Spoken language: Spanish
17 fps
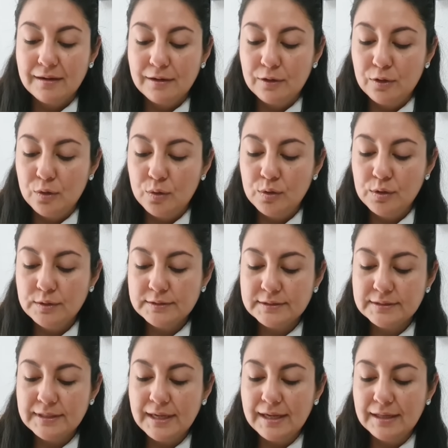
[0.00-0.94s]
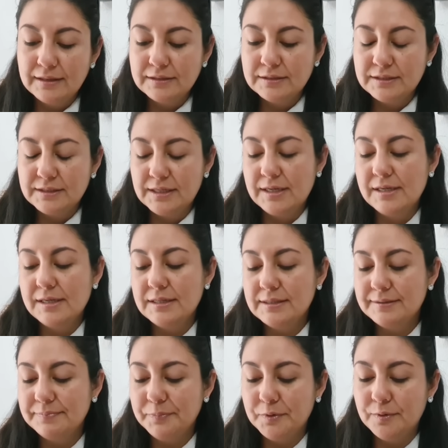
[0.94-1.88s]
los
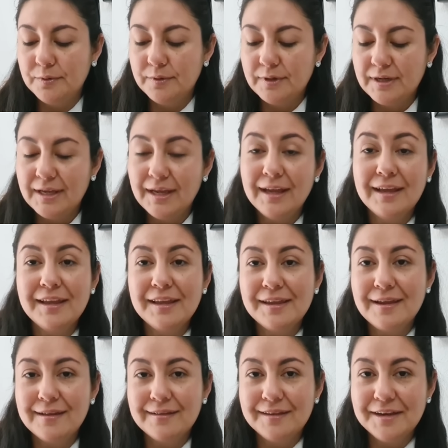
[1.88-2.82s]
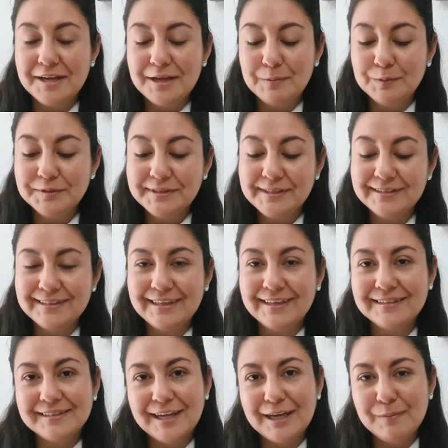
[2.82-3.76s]
nanches porque ya teníamos desde que
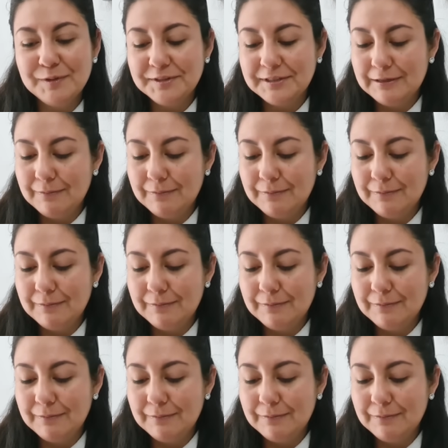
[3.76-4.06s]
estábamos